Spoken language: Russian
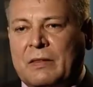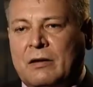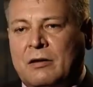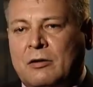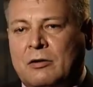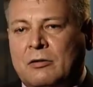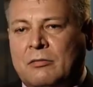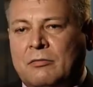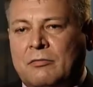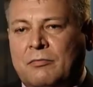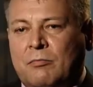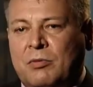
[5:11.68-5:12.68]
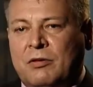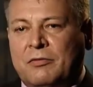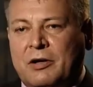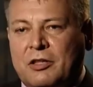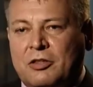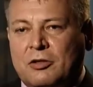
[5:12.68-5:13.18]
э, был
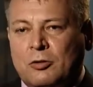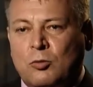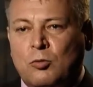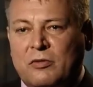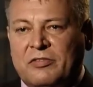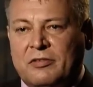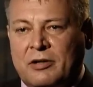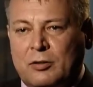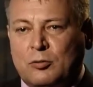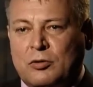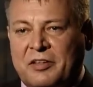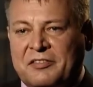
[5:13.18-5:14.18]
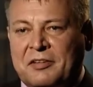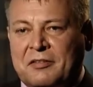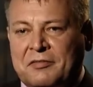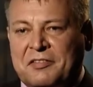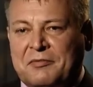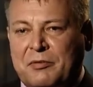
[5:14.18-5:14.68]
врач Рос, который
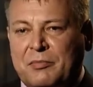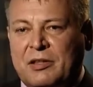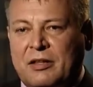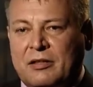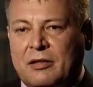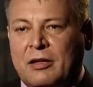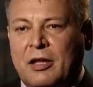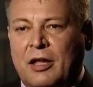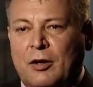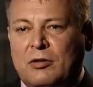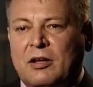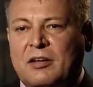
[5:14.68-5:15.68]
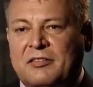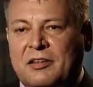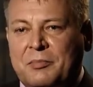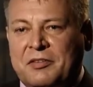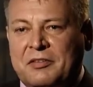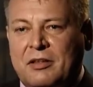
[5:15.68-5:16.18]
оставил свои воспоминания. И он как раз
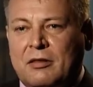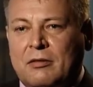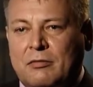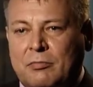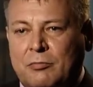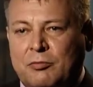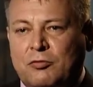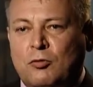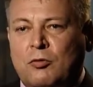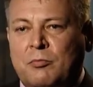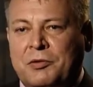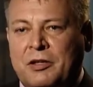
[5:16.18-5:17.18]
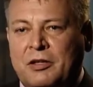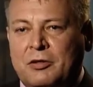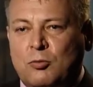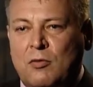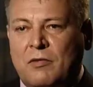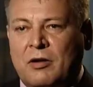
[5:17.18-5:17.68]
описал, что при
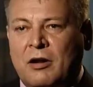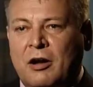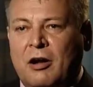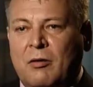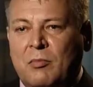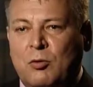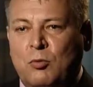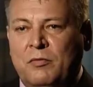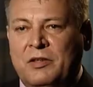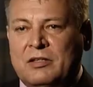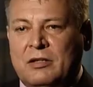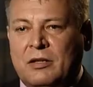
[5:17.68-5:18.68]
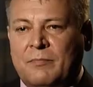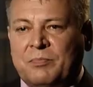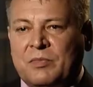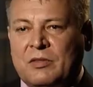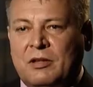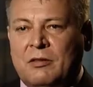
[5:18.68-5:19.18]
Инькова мы увидели
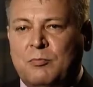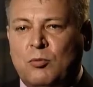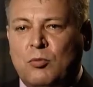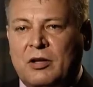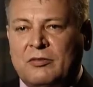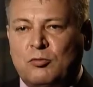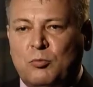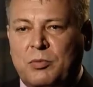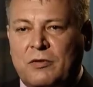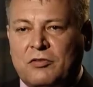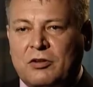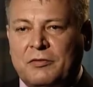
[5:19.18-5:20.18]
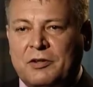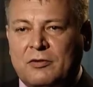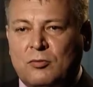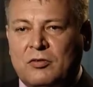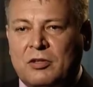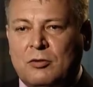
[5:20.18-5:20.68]
толпу отступавших
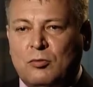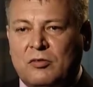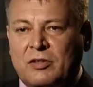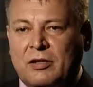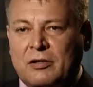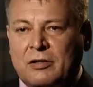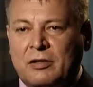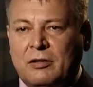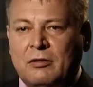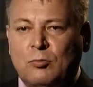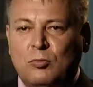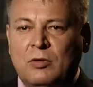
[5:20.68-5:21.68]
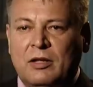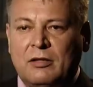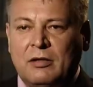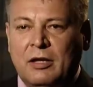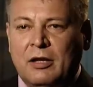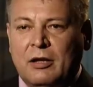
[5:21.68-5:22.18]
французских гусар и
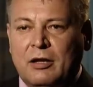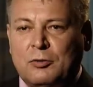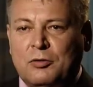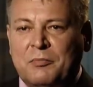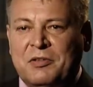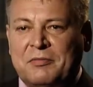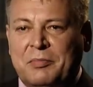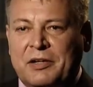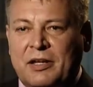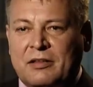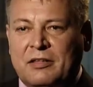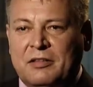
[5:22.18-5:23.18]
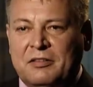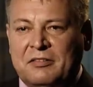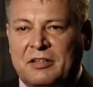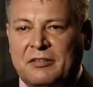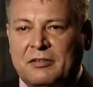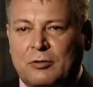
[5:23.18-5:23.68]
улан, которые в беспорядке
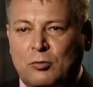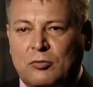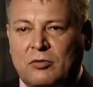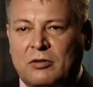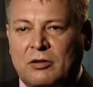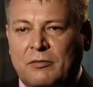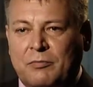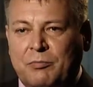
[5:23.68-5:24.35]
неслись к э,